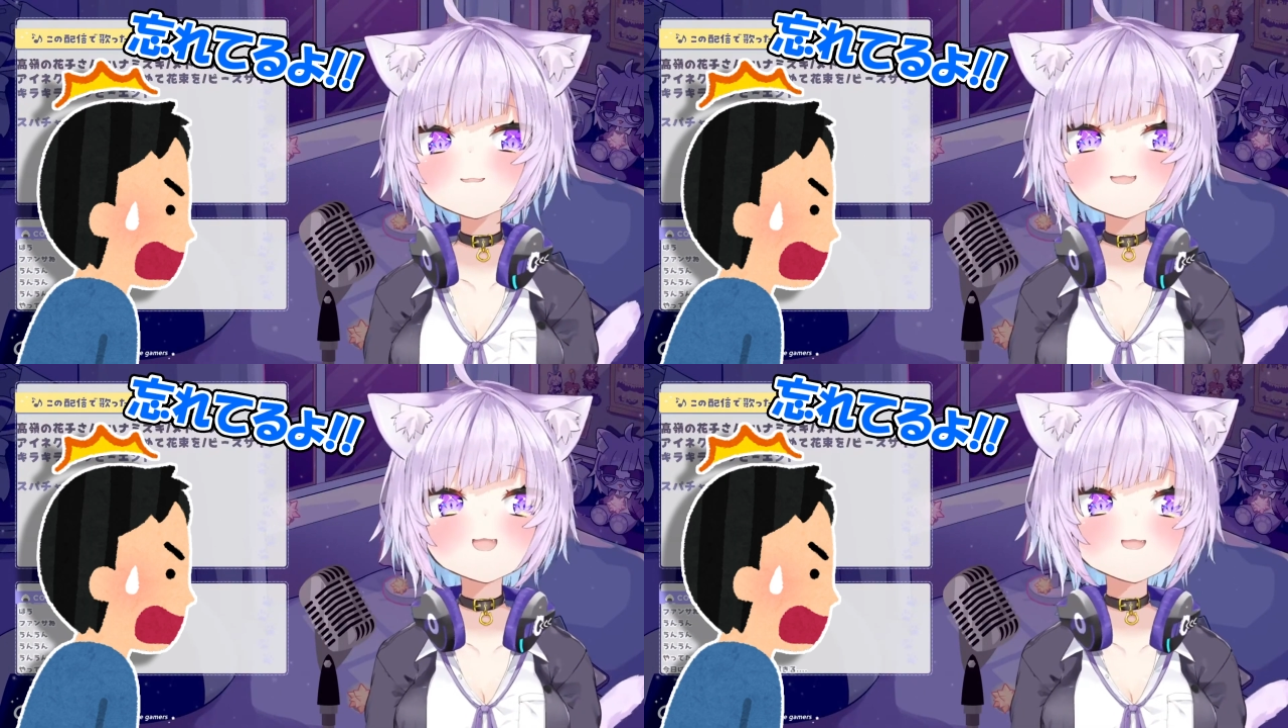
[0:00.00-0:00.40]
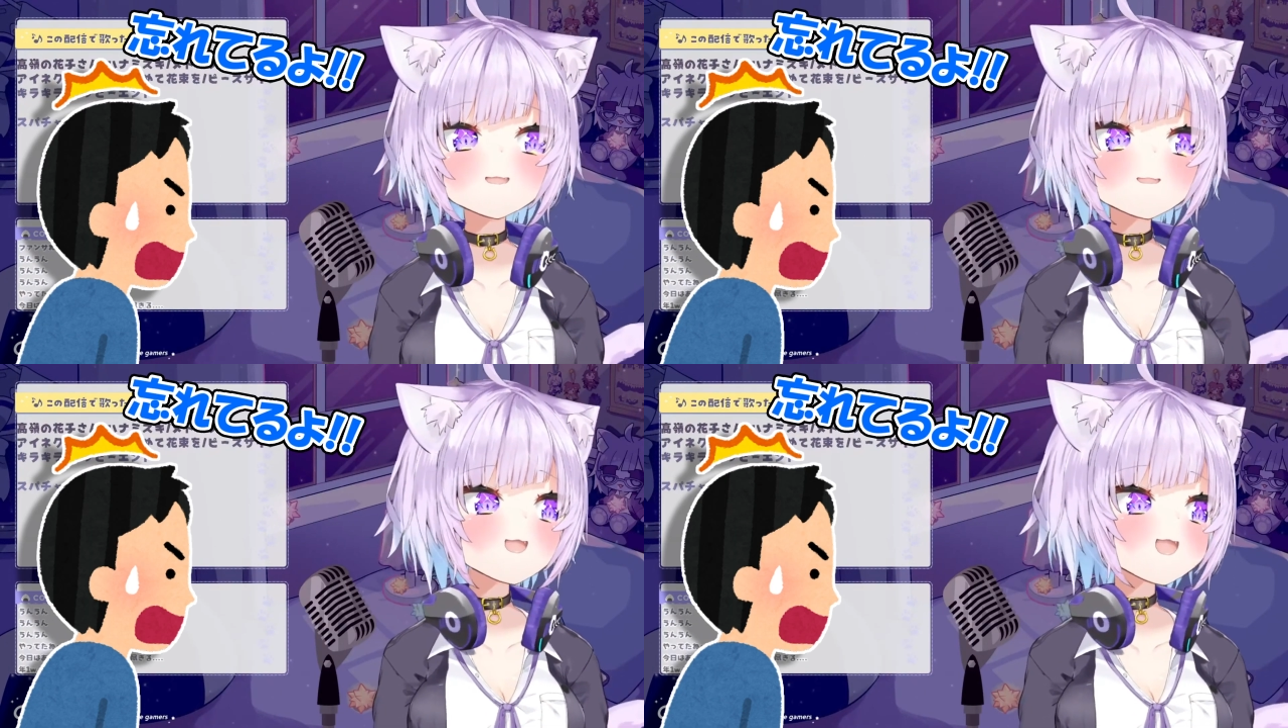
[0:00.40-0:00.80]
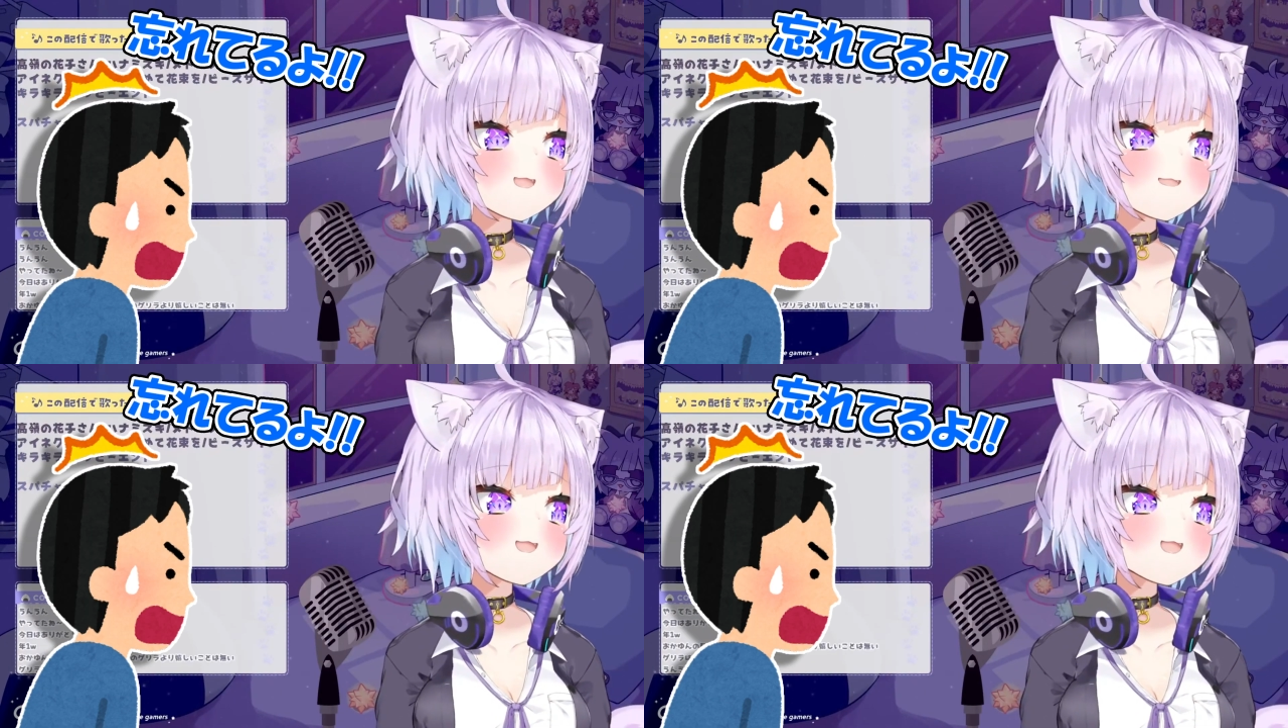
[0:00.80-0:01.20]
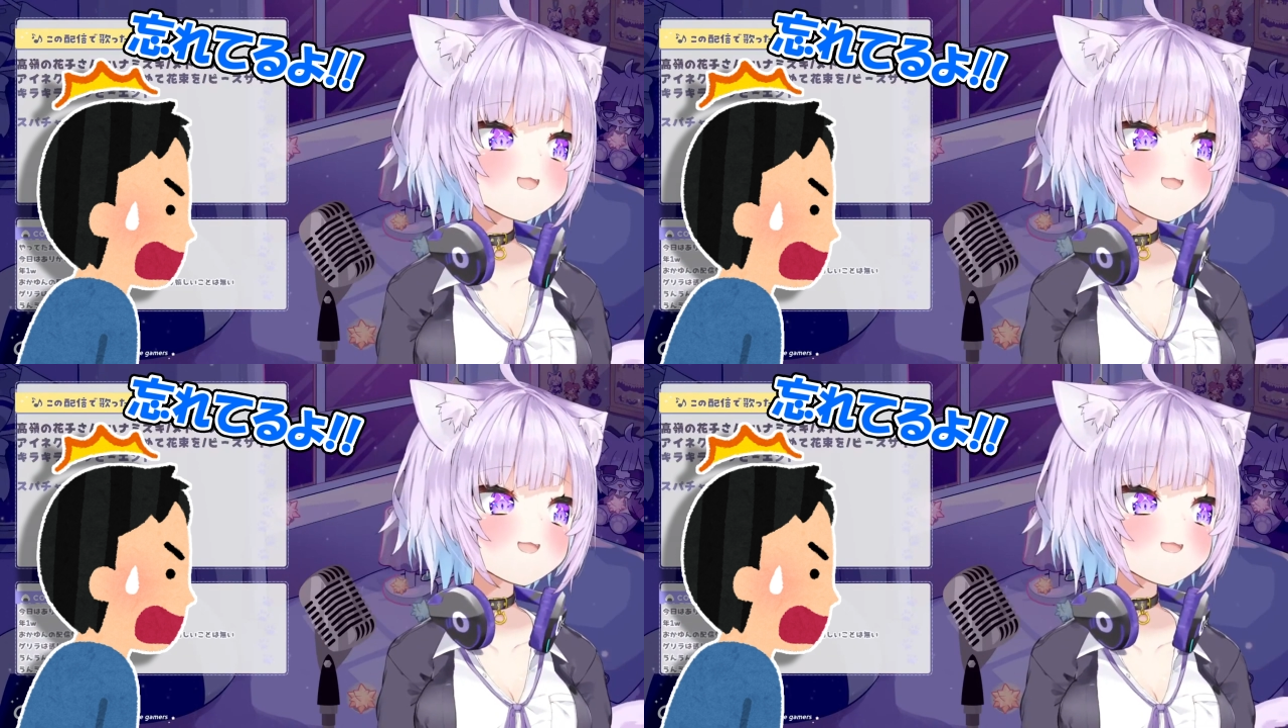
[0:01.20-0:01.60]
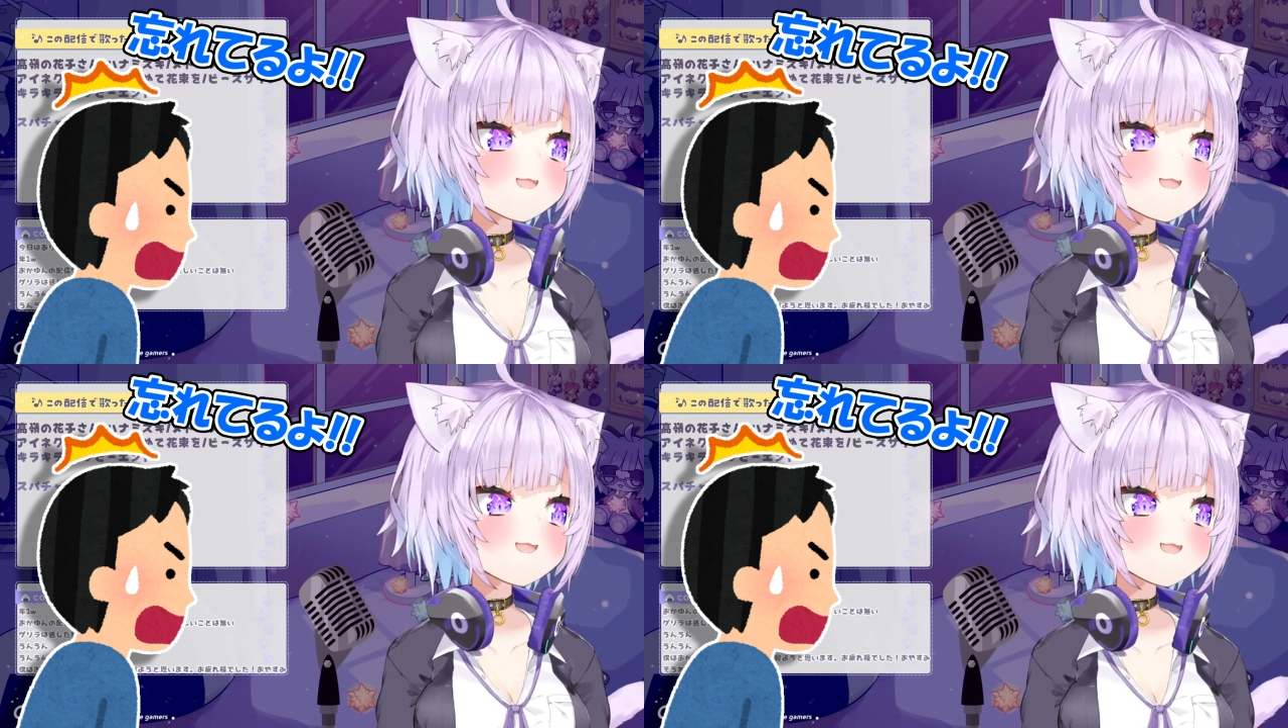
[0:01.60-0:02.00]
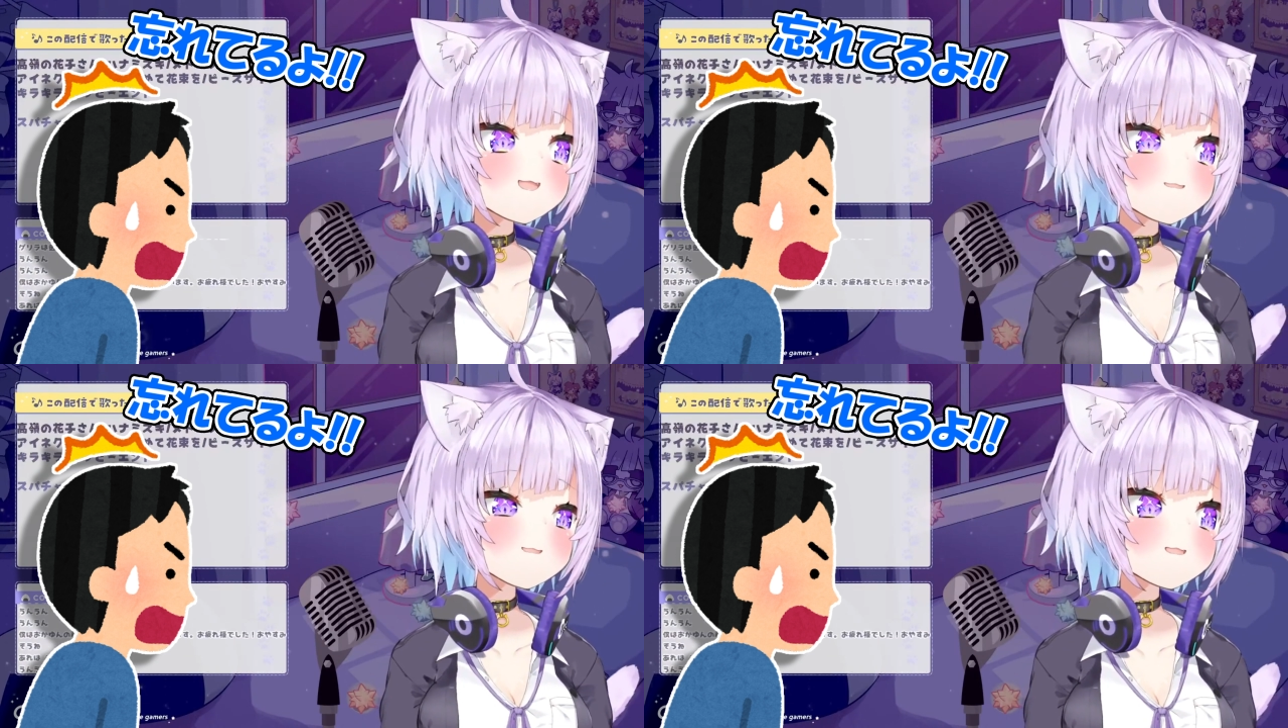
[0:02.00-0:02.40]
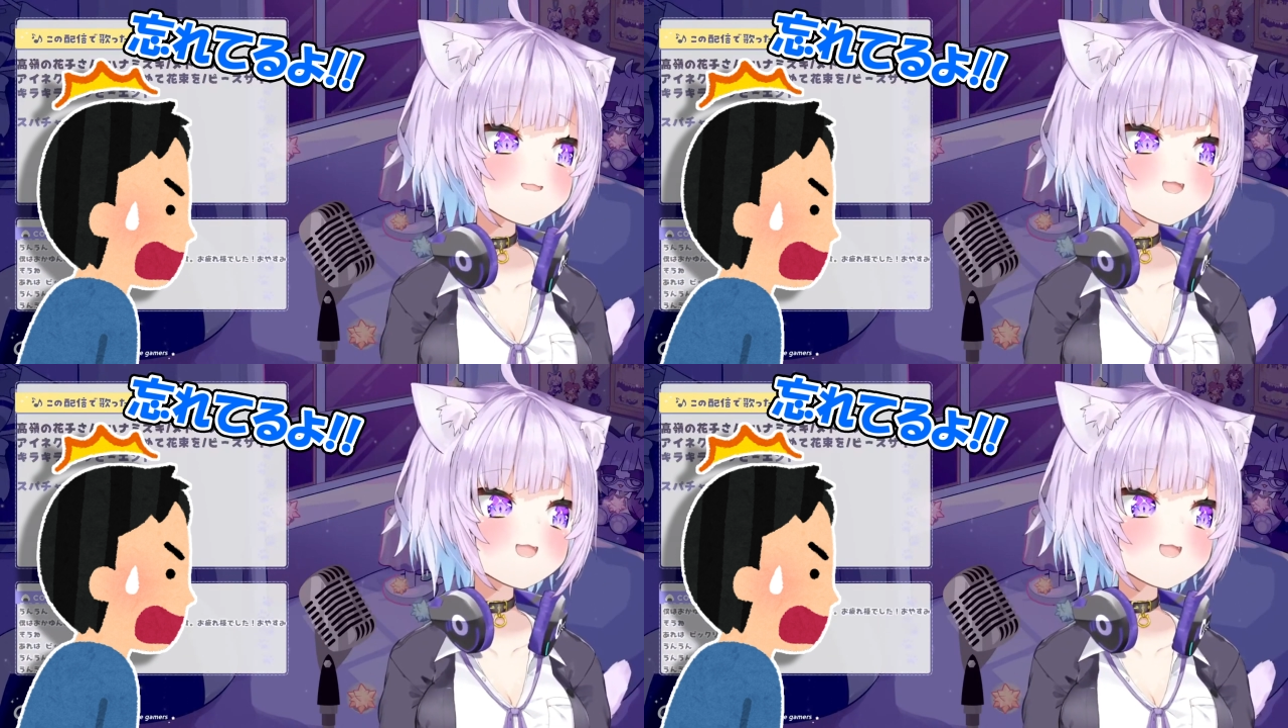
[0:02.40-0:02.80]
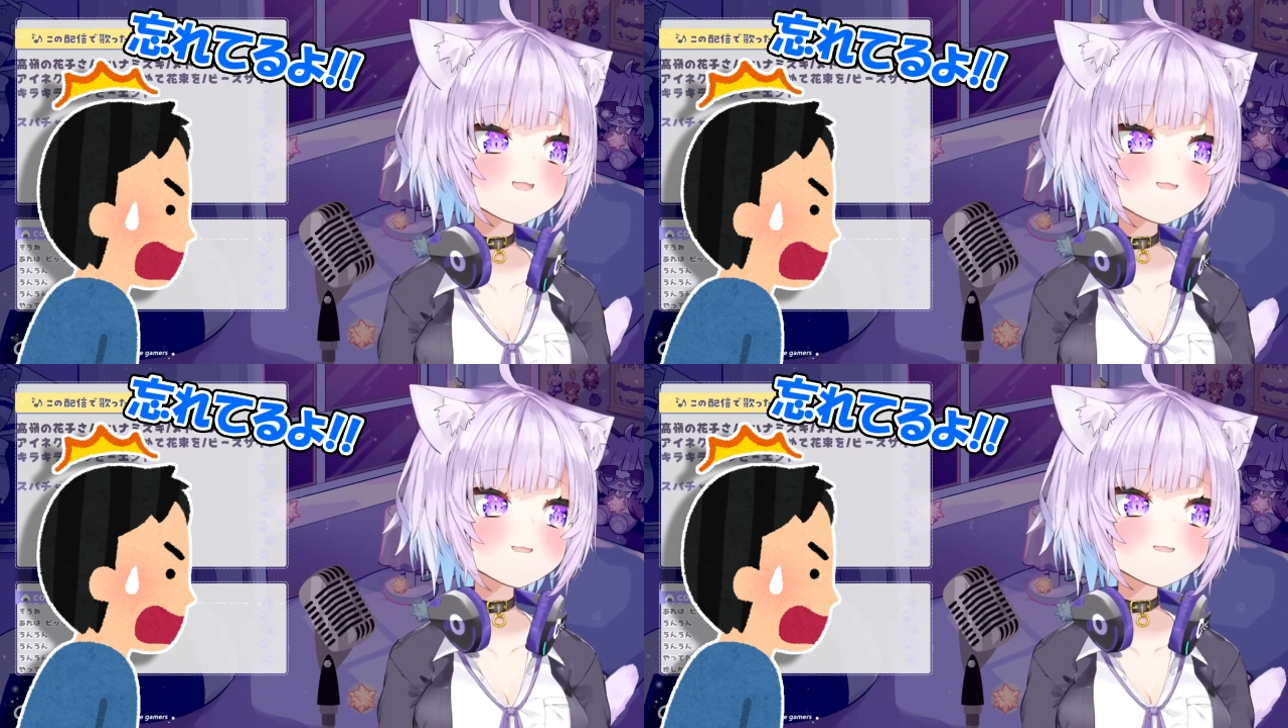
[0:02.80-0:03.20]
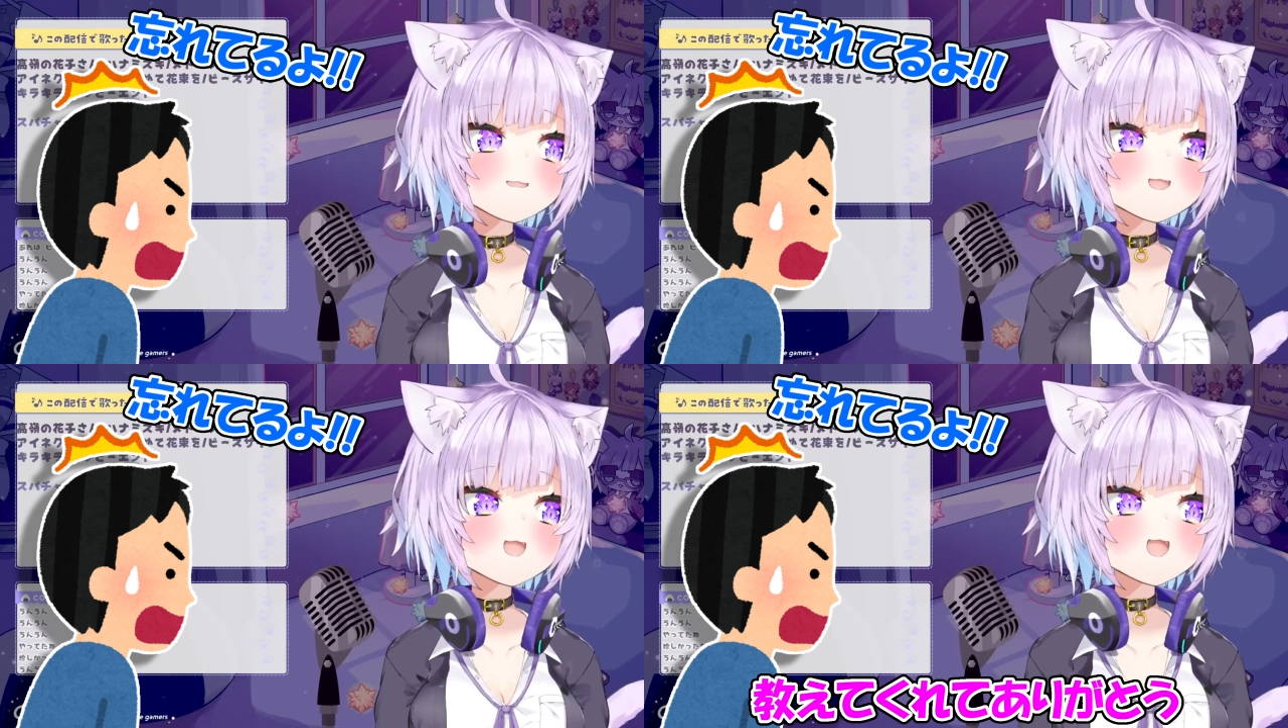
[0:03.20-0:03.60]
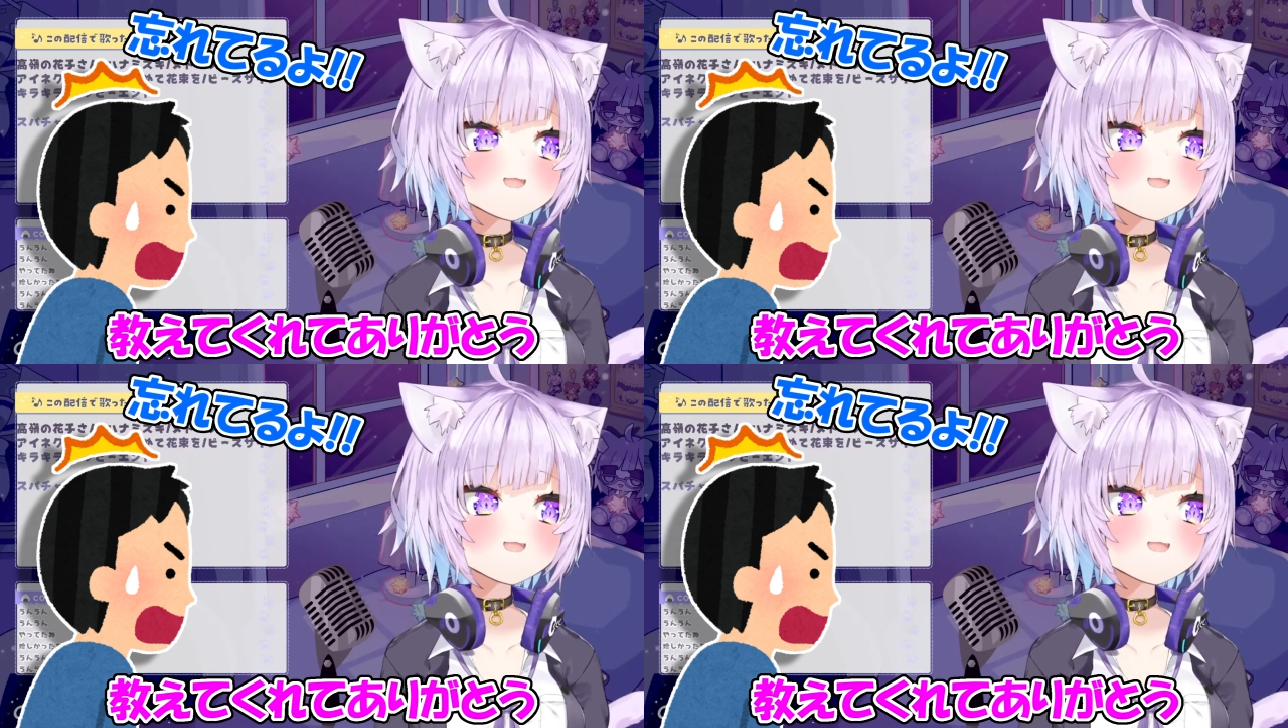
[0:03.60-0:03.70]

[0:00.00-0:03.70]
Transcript: たいなのがあれば、まあそれにあの、ああ